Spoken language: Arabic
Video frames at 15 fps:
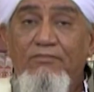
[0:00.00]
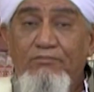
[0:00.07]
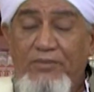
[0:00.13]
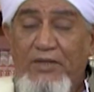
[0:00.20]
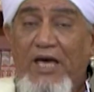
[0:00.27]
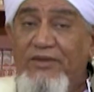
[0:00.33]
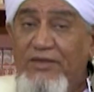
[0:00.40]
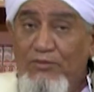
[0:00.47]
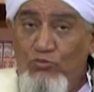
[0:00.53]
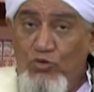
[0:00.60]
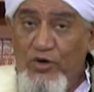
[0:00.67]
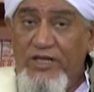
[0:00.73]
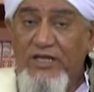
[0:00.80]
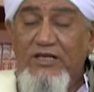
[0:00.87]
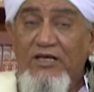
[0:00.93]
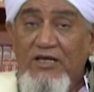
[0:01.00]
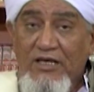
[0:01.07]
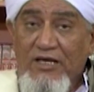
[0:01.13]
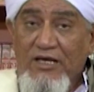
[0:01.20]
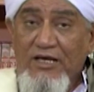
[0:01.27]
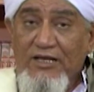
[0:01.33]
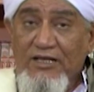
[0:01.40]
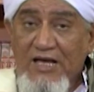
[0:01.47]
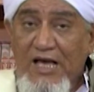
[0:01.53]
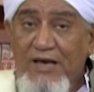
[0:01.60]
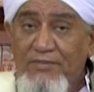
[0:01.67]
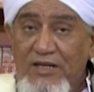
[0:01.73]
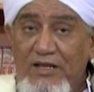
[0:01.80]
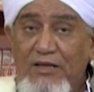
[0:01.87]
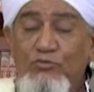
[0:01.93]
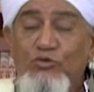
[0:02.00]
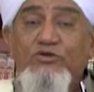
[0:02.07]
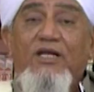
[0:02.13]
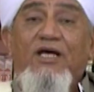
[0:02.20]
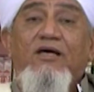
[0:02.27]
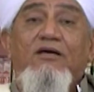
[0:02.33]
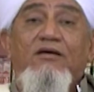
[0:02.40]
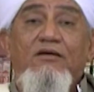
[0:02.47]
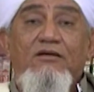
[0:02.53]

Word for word: بهذا المخرج الكامل المطلق